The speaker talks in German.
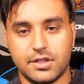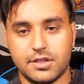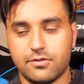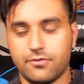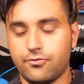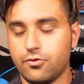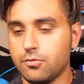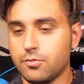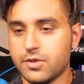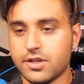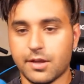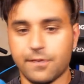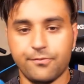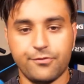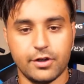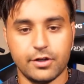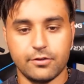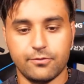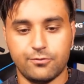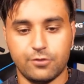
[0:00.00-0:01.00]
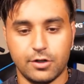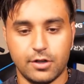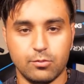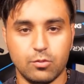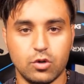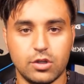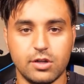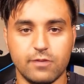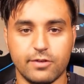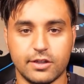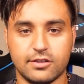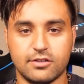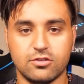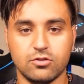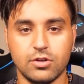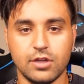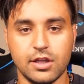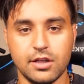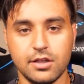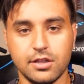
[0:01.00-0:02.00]
Ich fühle mich einfach von der
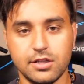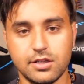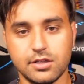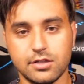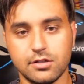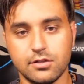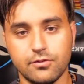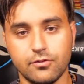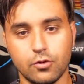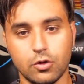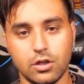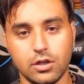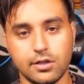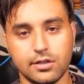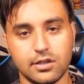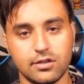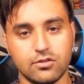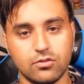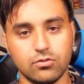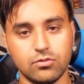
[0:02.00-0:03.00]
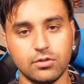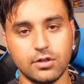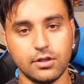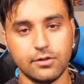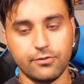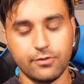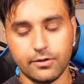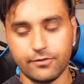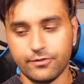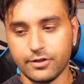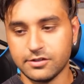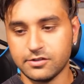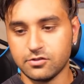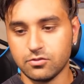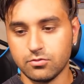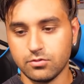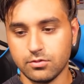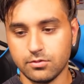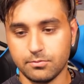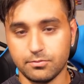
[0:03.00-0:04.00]
Motivation her nicht äh, wirklich dazu in der
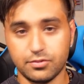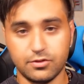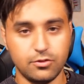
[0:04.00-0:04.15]
Verfassung.